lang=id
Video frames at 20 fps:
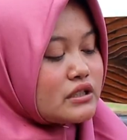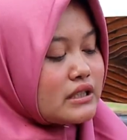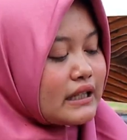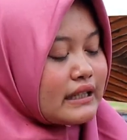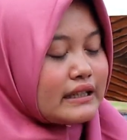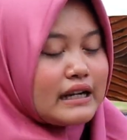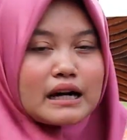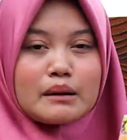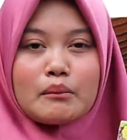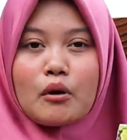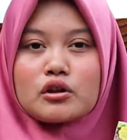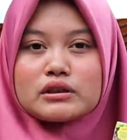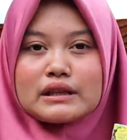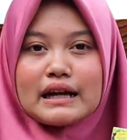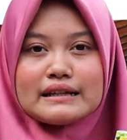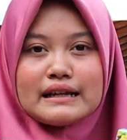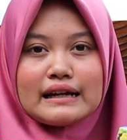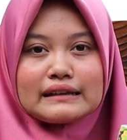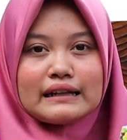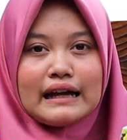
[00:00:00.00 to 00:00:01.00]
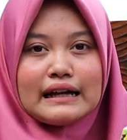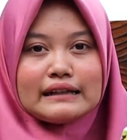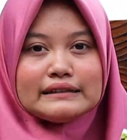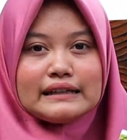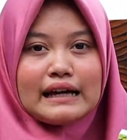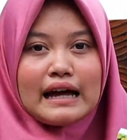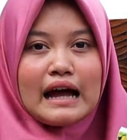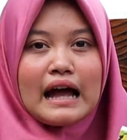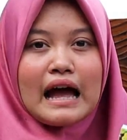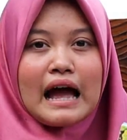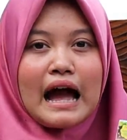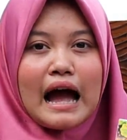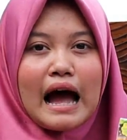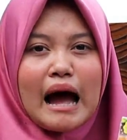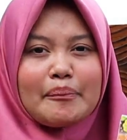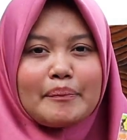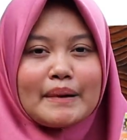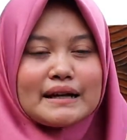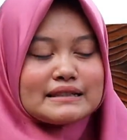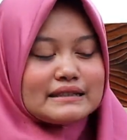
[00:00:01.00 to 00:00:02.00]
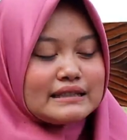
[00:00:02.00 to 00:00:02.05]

sekedar mau tanya-tanya apa